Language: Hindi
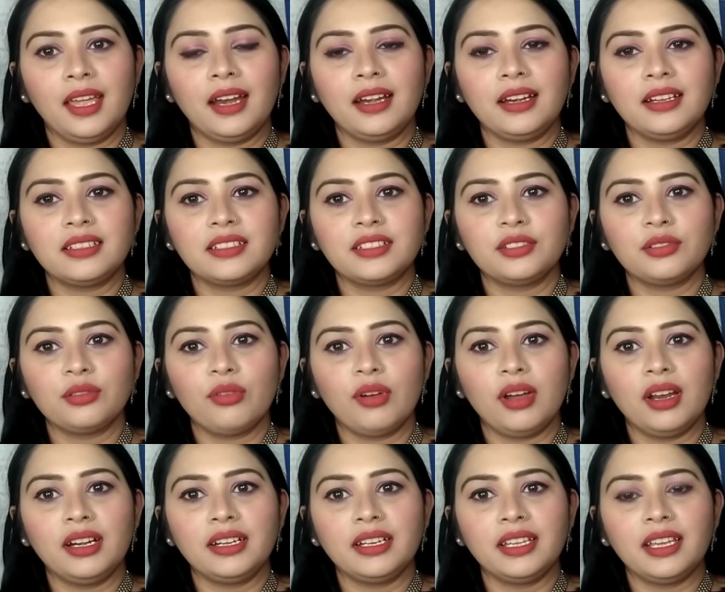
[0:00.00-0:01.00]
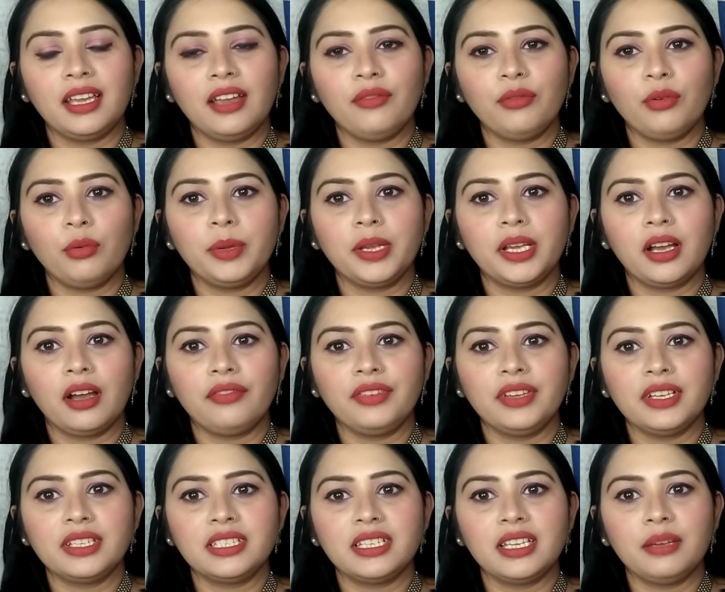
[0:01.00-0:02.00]
एंड इसकी जो क्वालिटी है वो भी
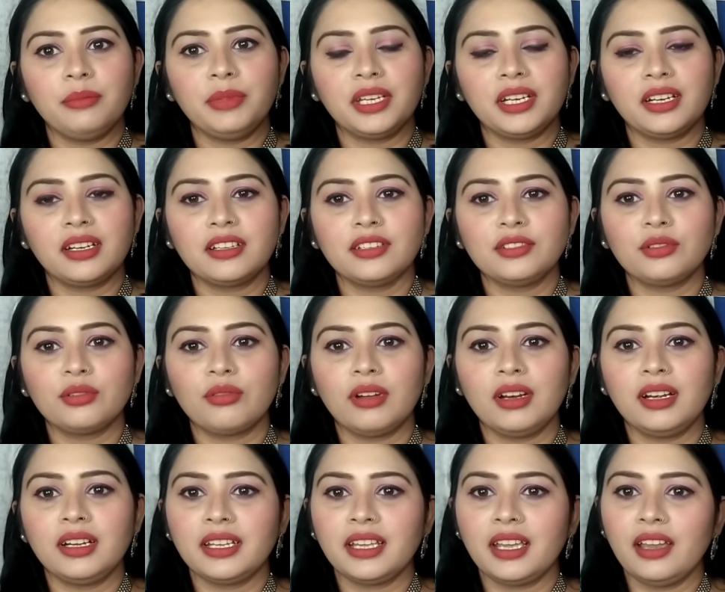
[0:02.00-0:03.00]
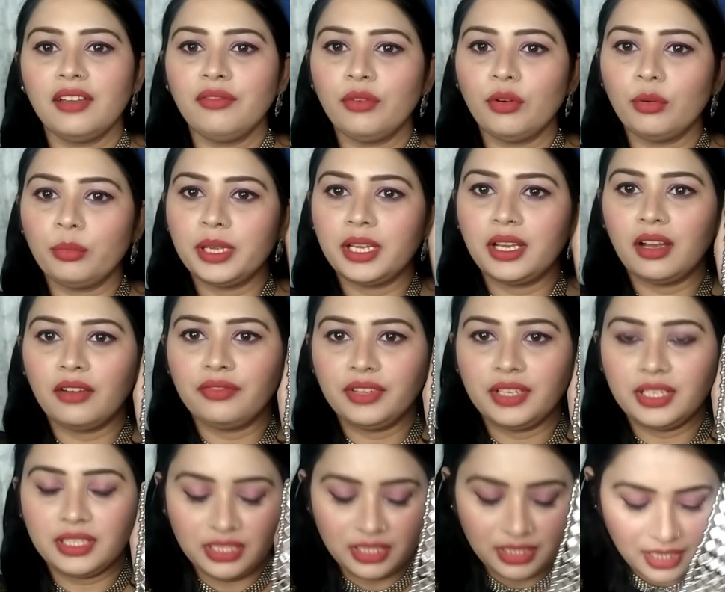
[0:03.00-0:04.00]
काफ़ी अच्छी है मिरर की जो क्वालिटी है वो भी
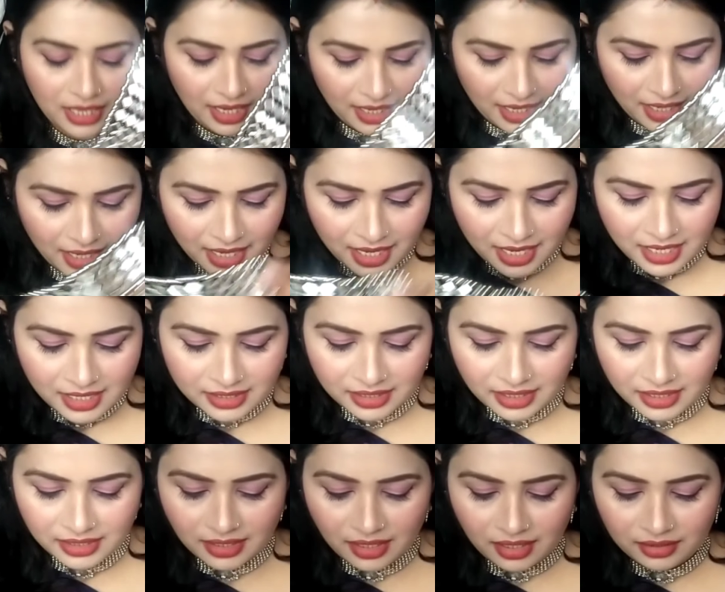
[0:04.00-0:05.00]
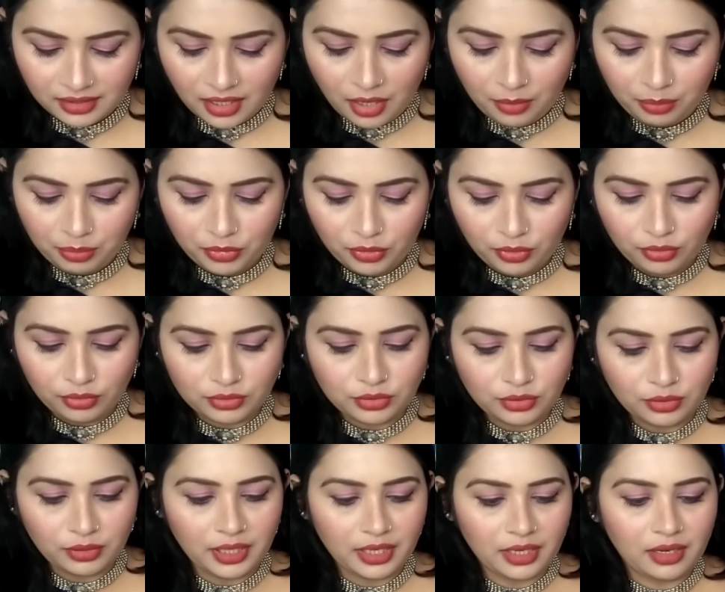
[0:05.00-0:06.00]
काफ़ी अच्छी है इसके साथ आपको
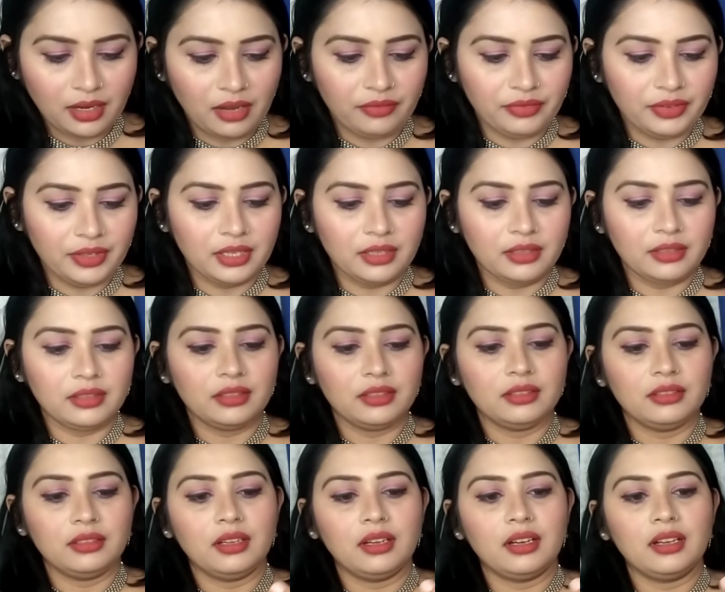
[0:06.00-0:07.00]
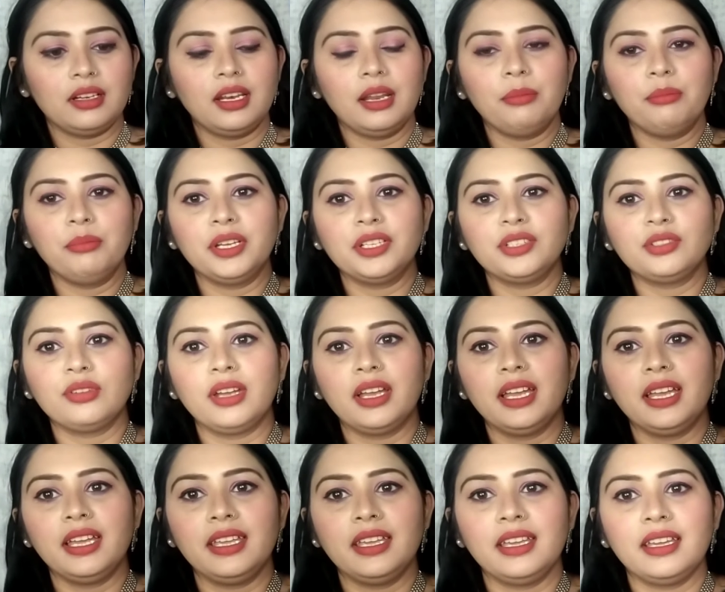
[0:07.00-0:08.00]
जो है काफ़ी लंबे जो
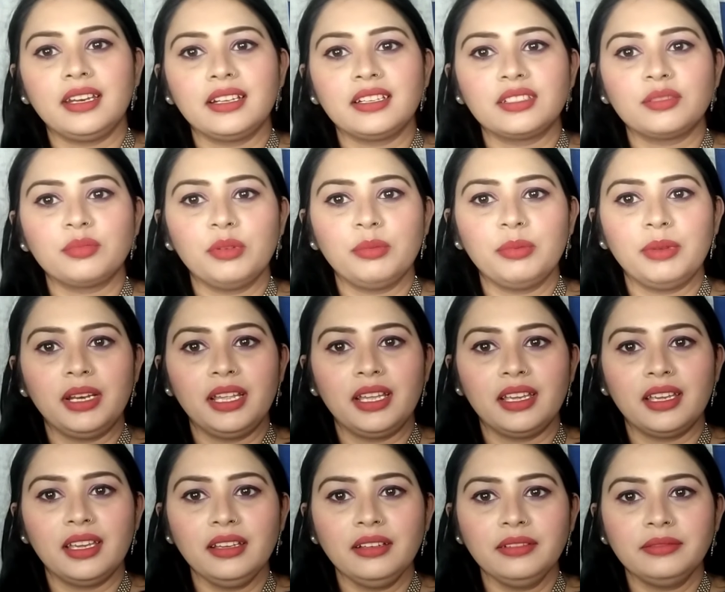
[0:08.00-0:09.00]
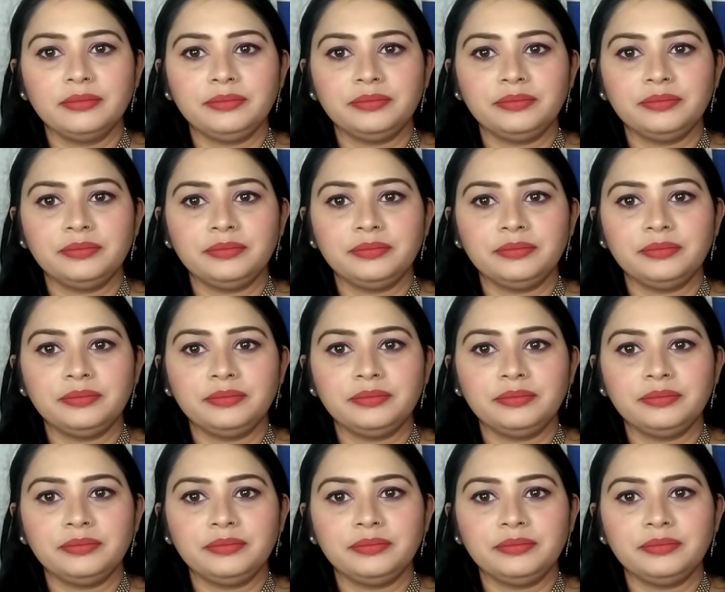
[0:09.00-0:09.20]
है इयर भी मिलेंगे